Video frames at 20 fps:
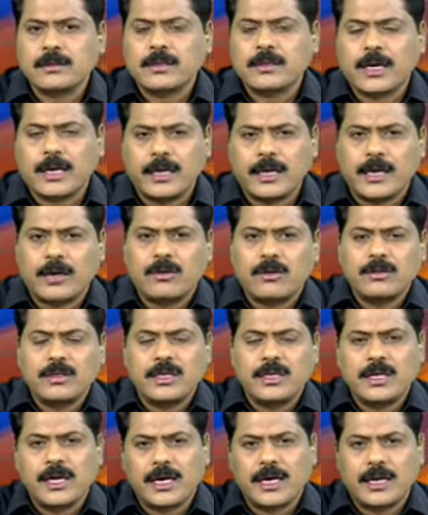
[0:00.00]
ఎక్కడెక్కడో
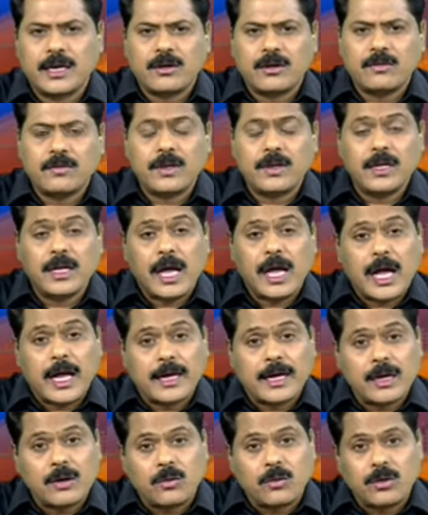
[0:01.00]
తిరిగి ఎక్కడెక్కడో తిరిగి
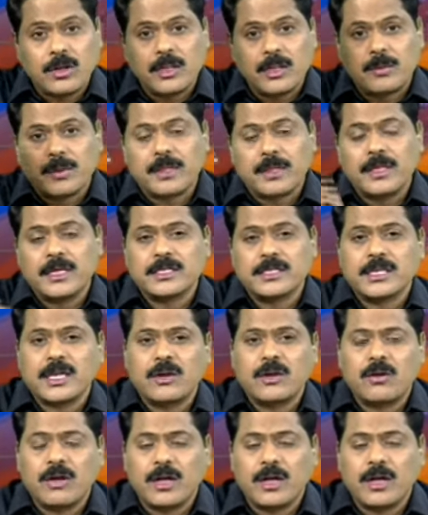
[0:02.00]
ఆగకూడని ప్రదేశాల్లో